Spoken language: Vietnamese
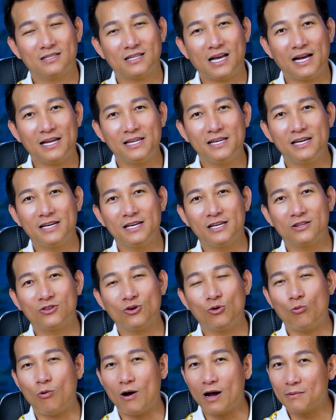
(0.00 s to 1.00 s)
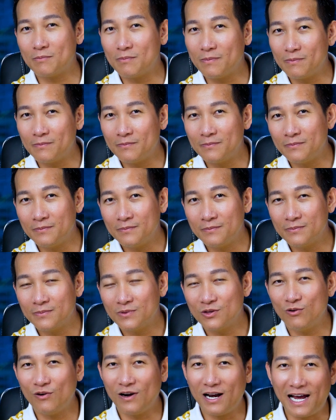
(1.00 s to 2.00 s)
thay vì tôi quát
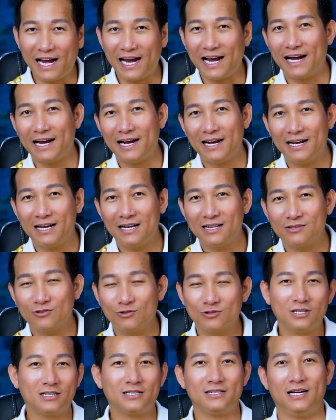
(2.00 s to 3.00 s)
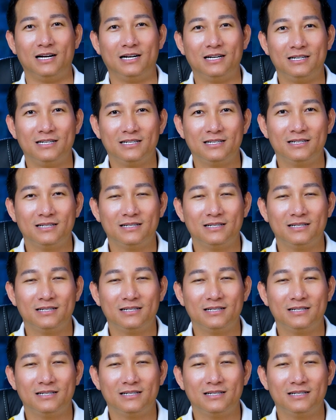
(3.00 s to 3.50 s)
tôi la tôi tức giận